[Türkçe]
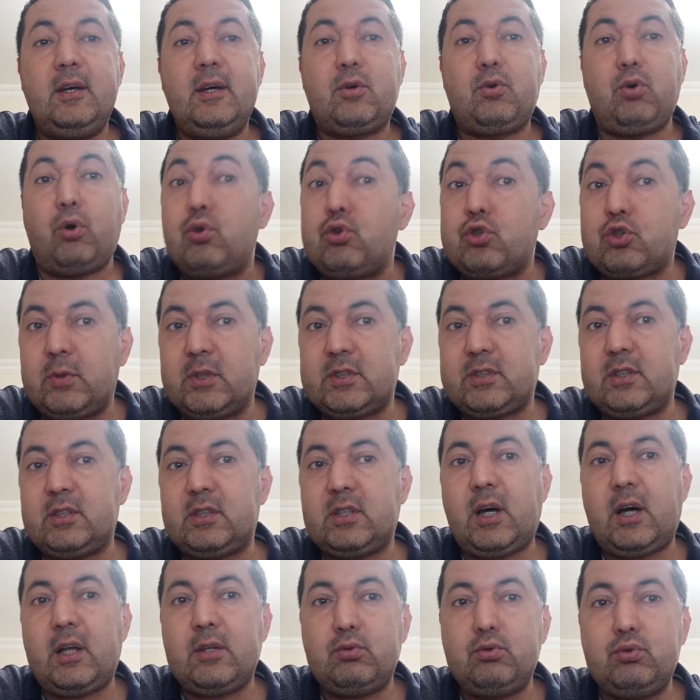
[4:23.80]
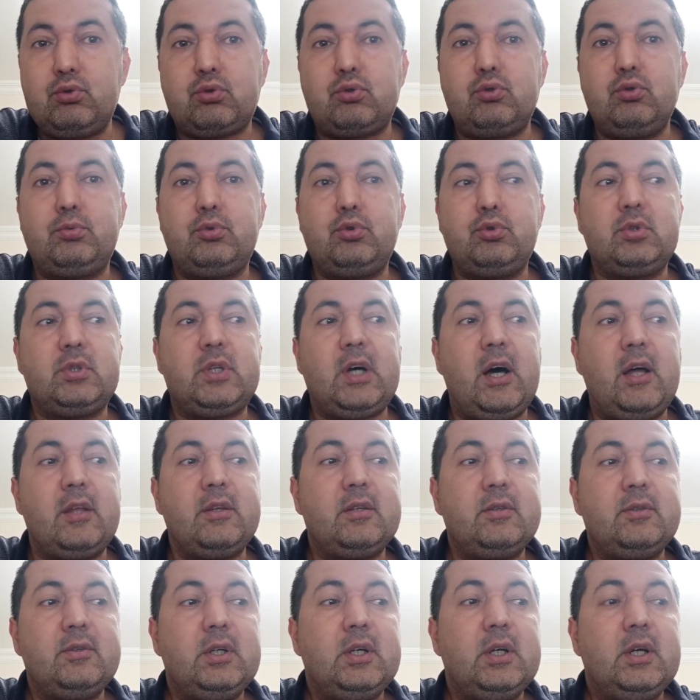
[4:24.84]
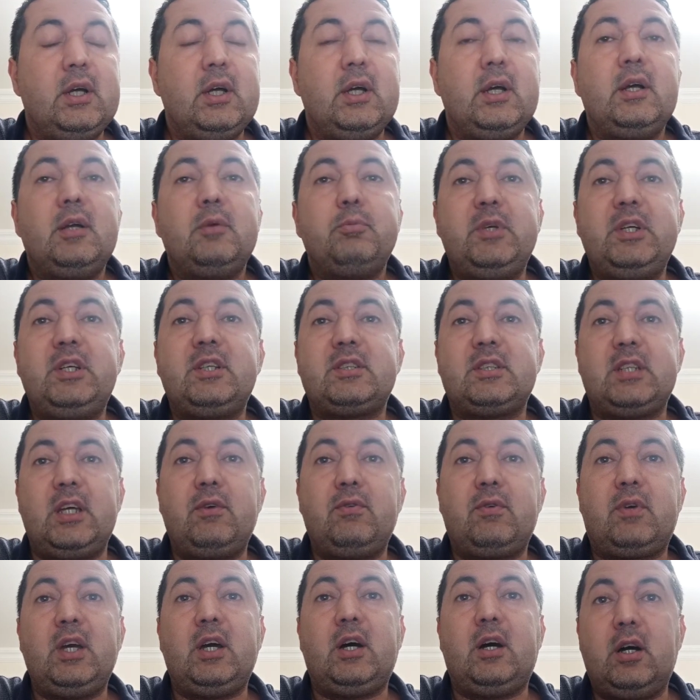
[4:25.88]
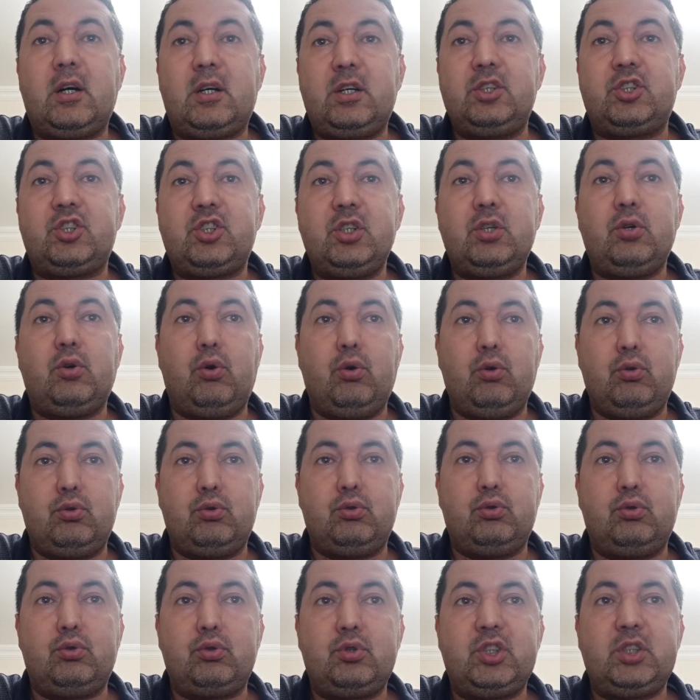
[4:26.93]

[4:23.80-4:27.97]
konuşmasından, üslubundan bir sevgi akışı olur.